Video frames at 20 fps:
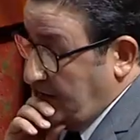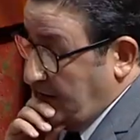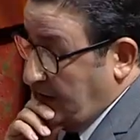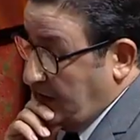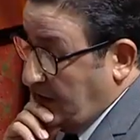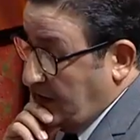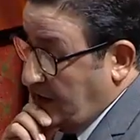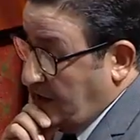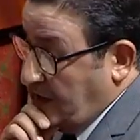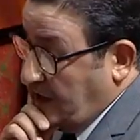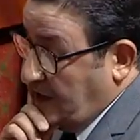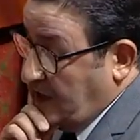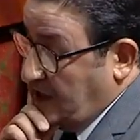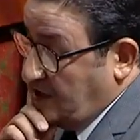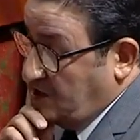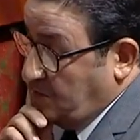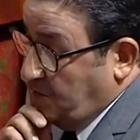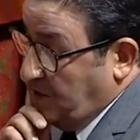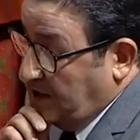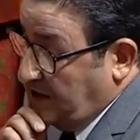آه،
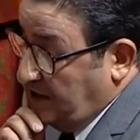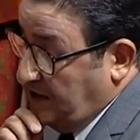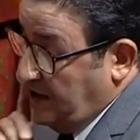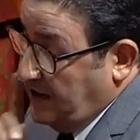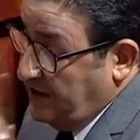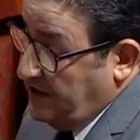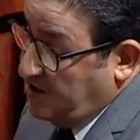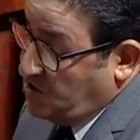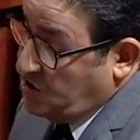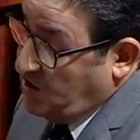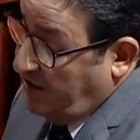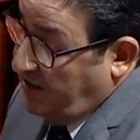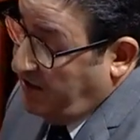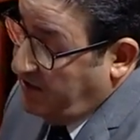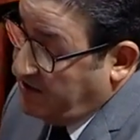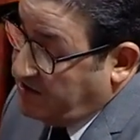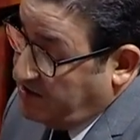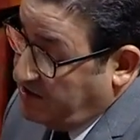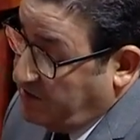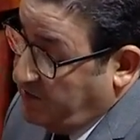كأسبقية هي جعل
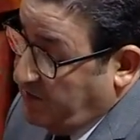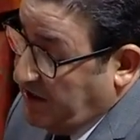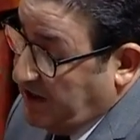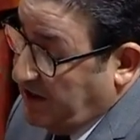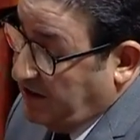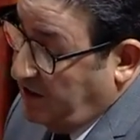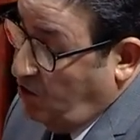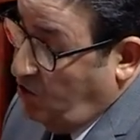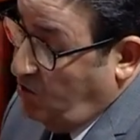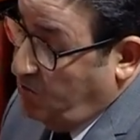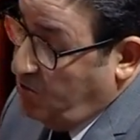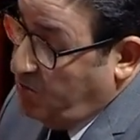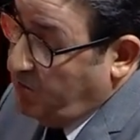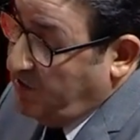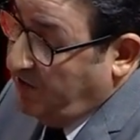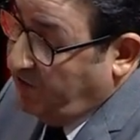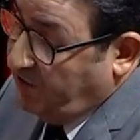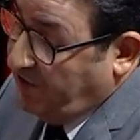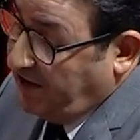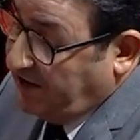الاستثمارات
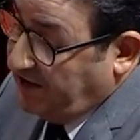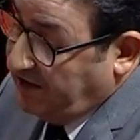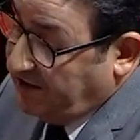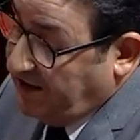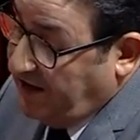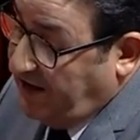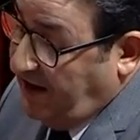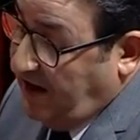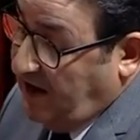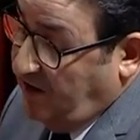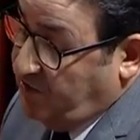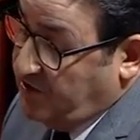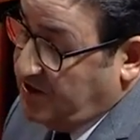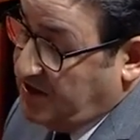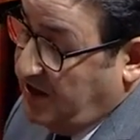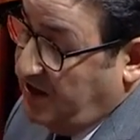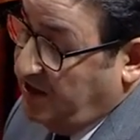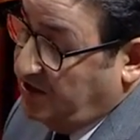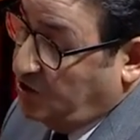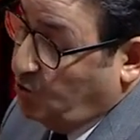العمومية في القطاع
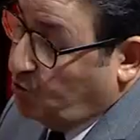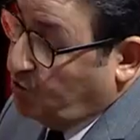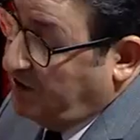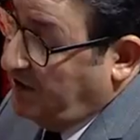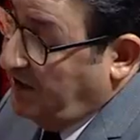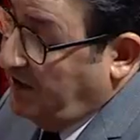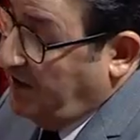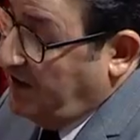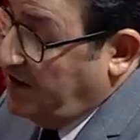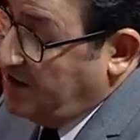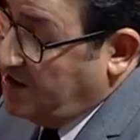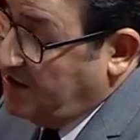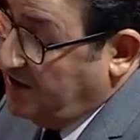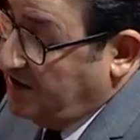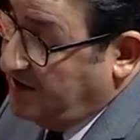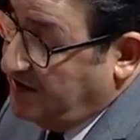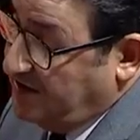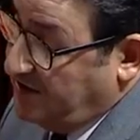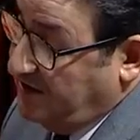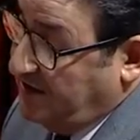حافزا لتوطين
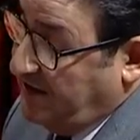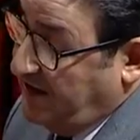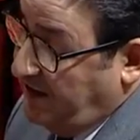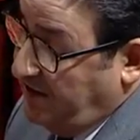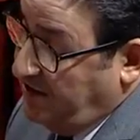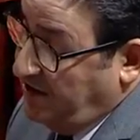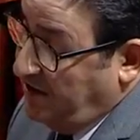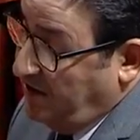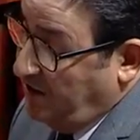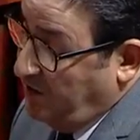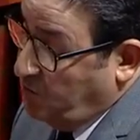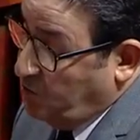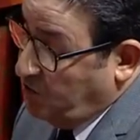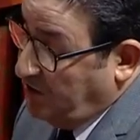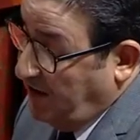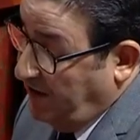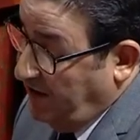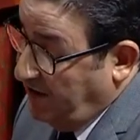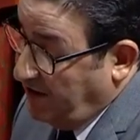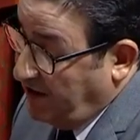الأنشطة الصناعية
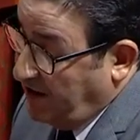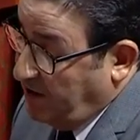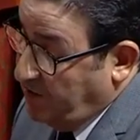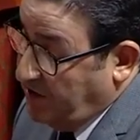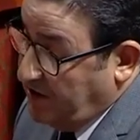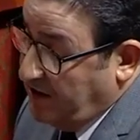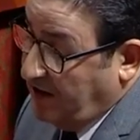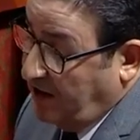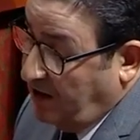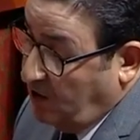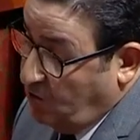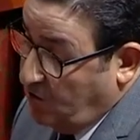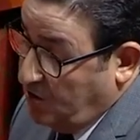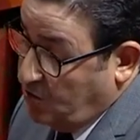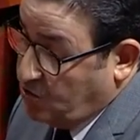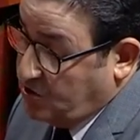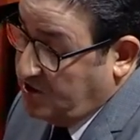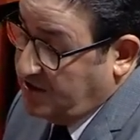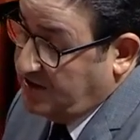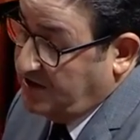المتعلقة بالنقل
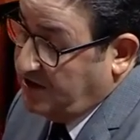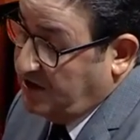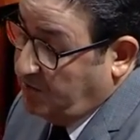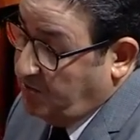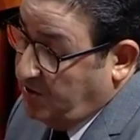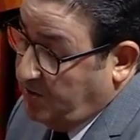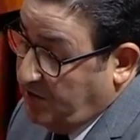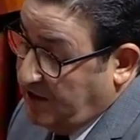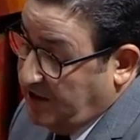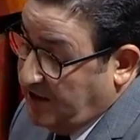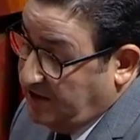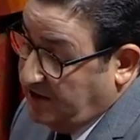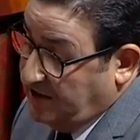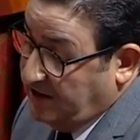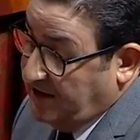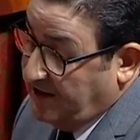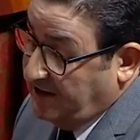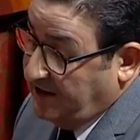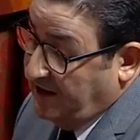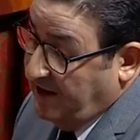واللوجستيك
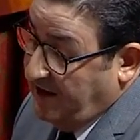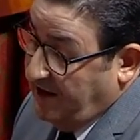ببلادنا